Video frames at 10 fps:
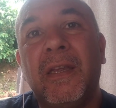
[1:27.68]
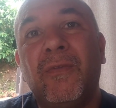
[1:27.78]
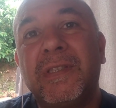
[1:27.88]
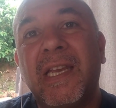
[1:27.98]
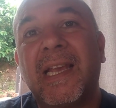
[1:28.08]
E
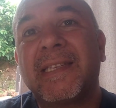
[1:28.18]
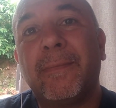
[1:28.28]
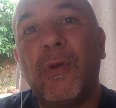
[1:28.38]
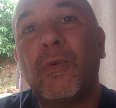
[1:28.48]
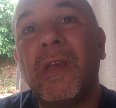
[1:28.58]
você quer
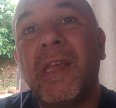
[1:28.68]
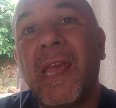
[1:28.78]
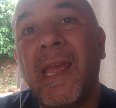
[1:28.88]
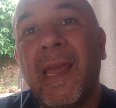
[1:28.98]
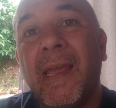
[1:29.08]
saber o que,
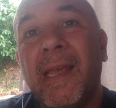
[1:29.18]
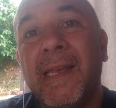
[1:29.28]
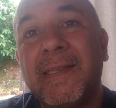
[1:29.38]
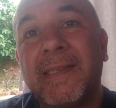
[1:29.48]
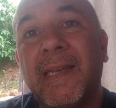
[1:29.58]
que é
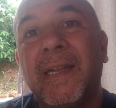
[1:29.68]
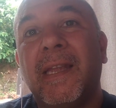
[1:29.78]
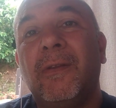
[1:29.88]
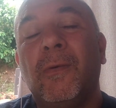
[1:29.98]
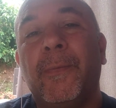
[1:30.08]
esse
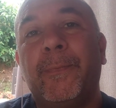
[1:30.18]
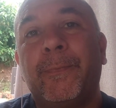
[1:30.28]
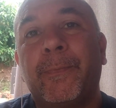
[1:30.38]
segredo?